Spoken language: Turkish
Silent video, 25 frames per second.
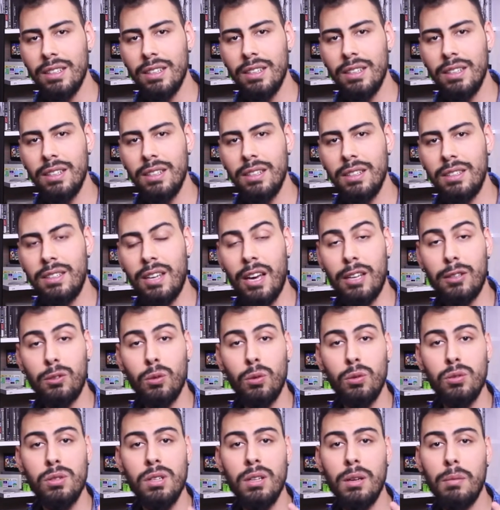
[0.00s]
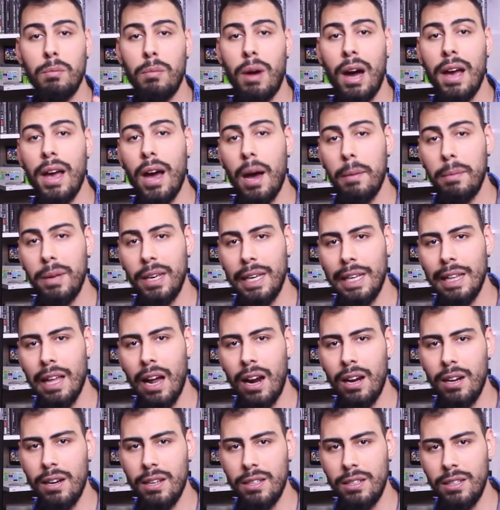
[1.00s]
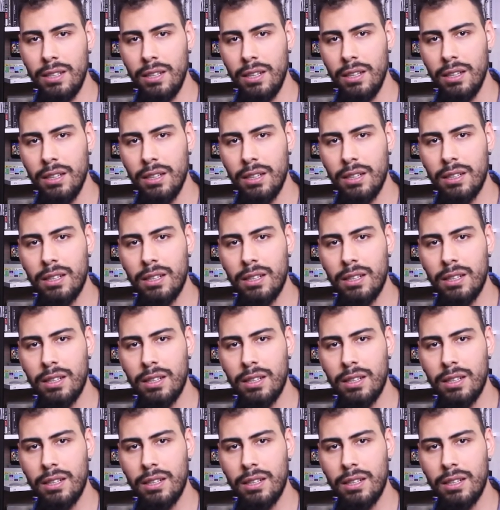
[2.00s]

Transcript: e, teknolojinin bayağı bir ilerlediğini,